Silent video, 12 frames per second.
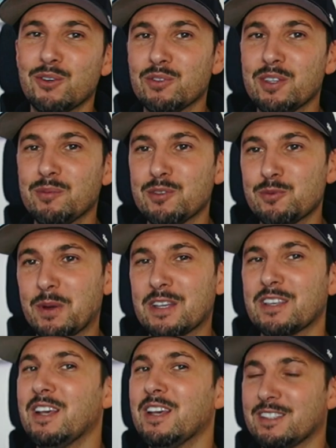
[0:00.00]
und
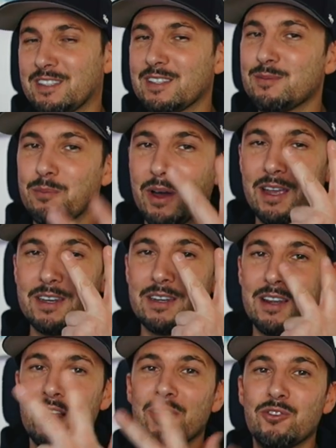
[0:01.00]
dementsprechend ist das mein
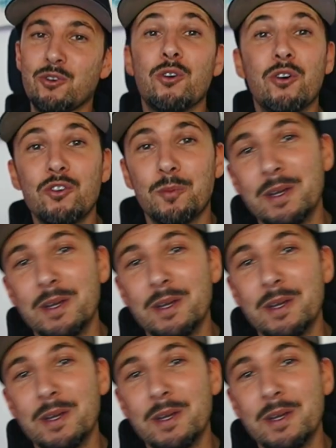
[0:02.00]
No-Go Nummer